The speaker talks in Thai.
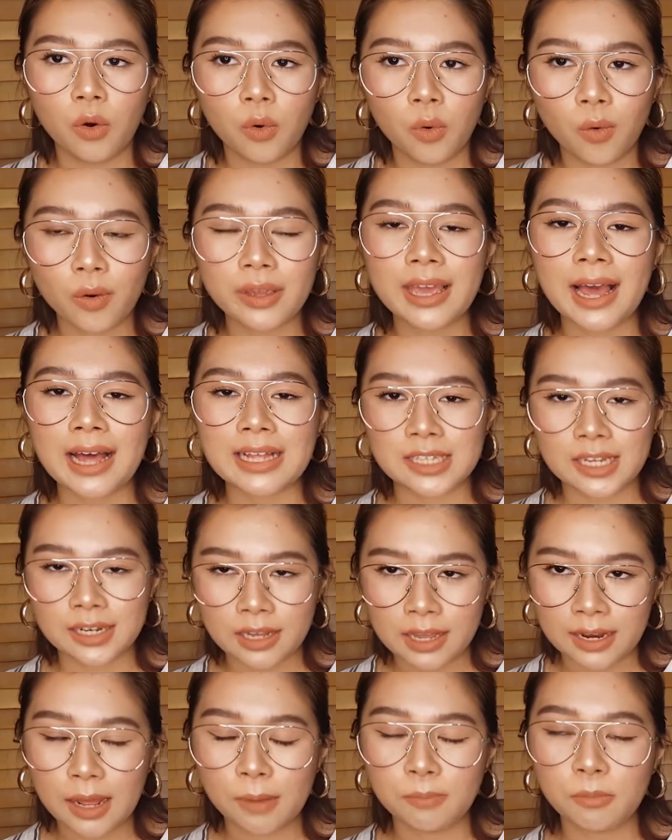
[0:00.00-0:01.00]
อุกอยากจะ
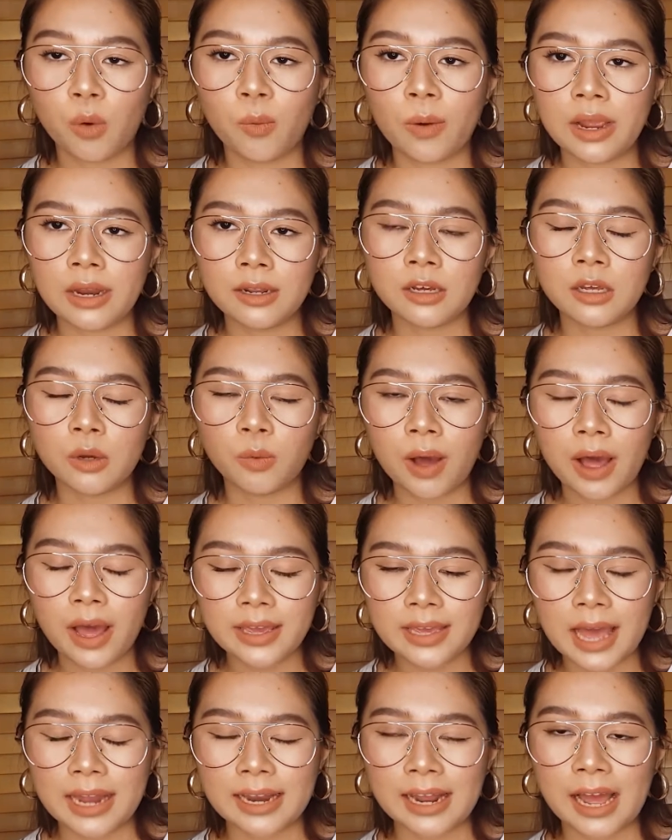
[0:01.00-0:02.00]
แนะนำเอาไว้เลยว่า
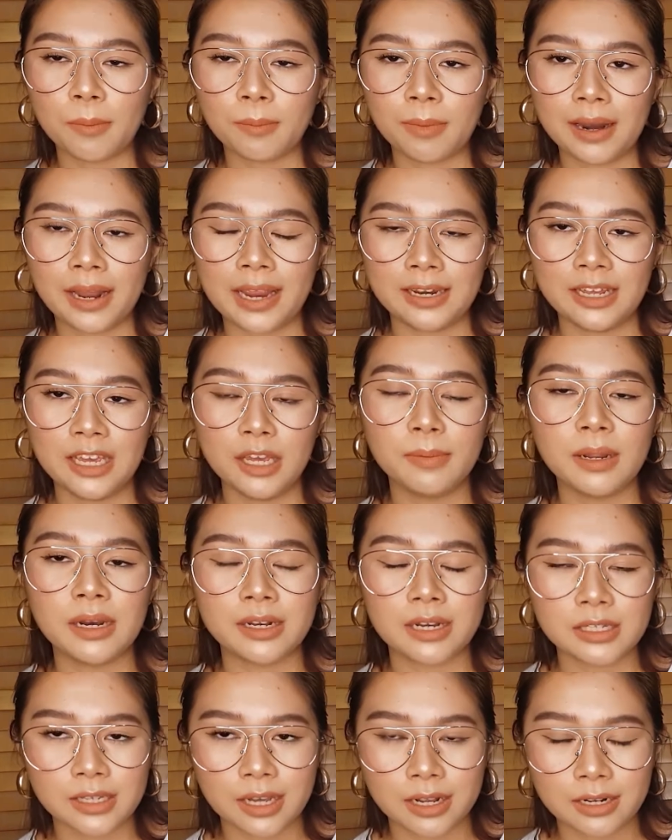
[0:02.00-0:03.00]
อย่าทำอะไรที่มัน
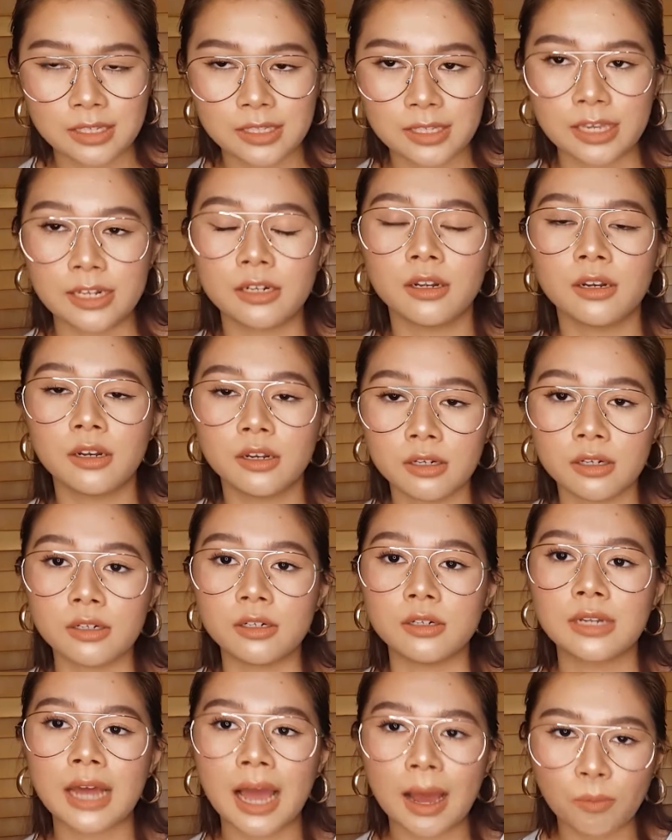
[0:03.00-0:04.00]
กระชั้นชิดหรือ
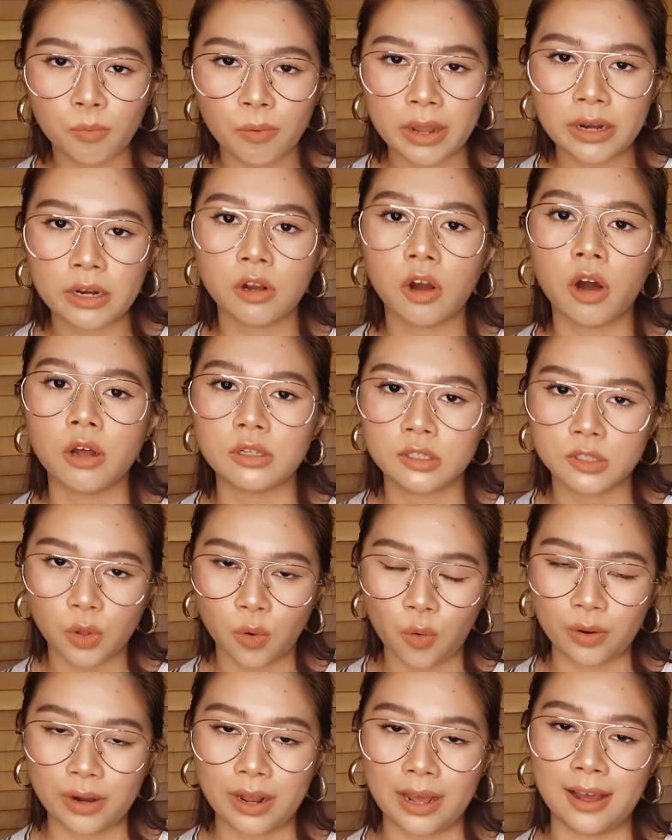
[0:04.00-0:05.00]
ทำวันก่อน
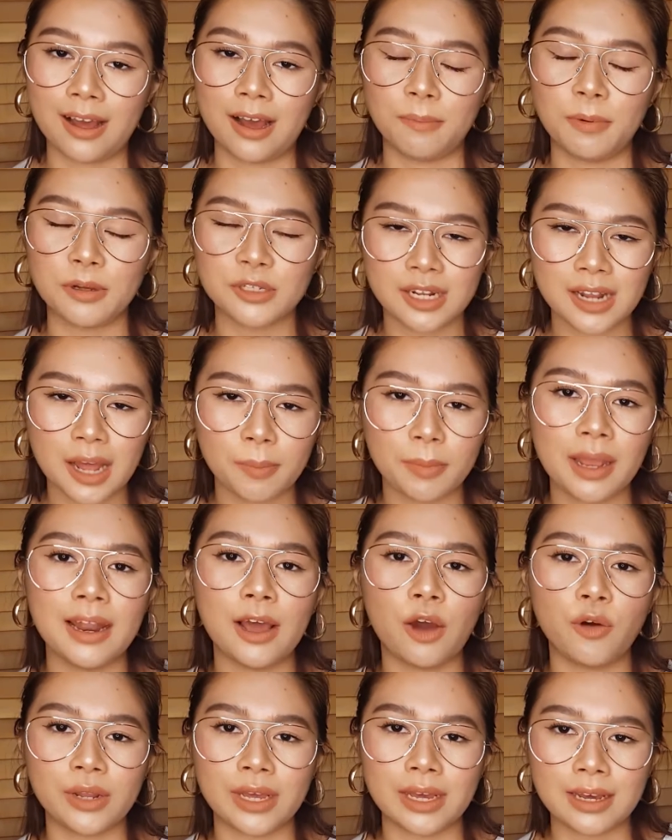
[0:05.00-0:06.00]
ส่งนะคะก็จะทำให้
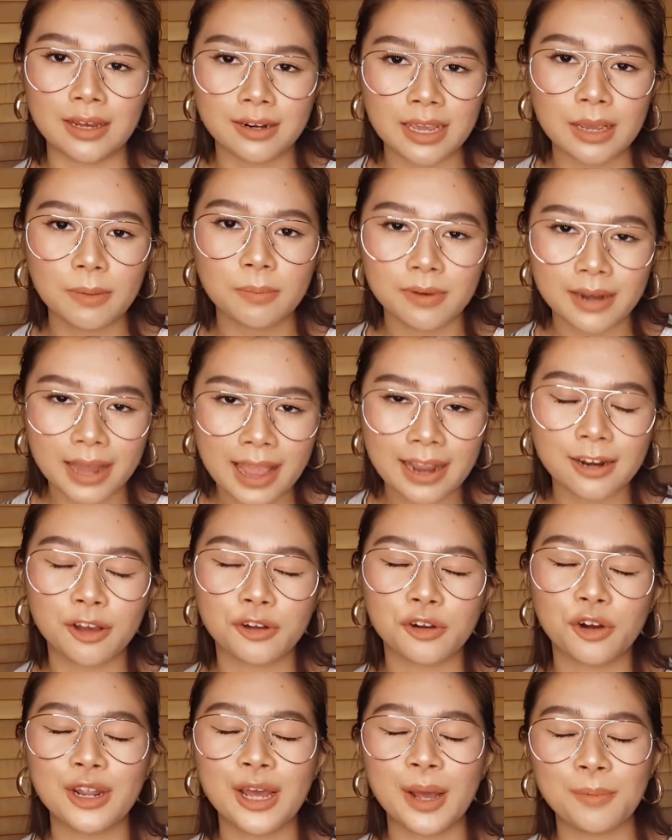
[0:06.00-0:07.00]
เราเนี่ยรีบเร่งแล้ว
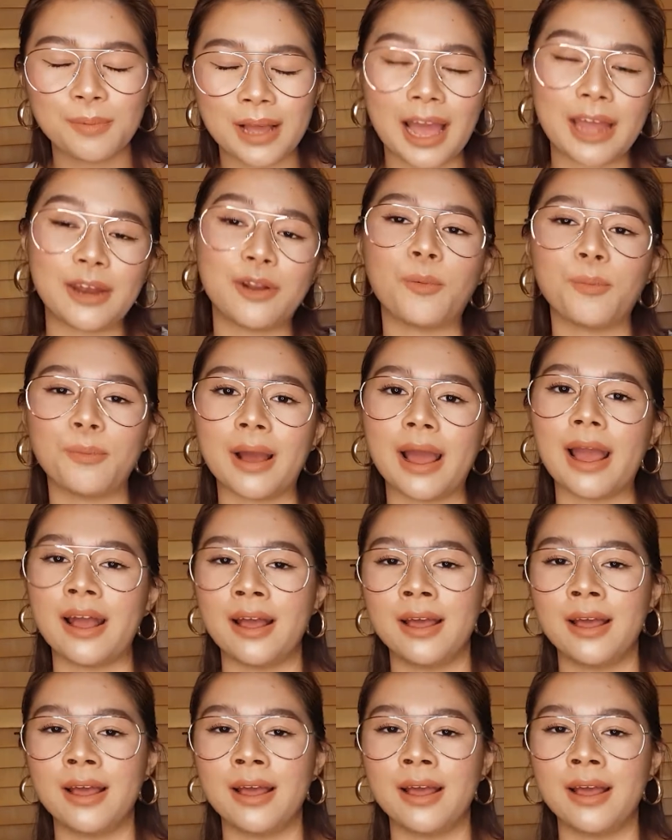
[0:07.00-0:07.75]
ก็ทำงานออกมา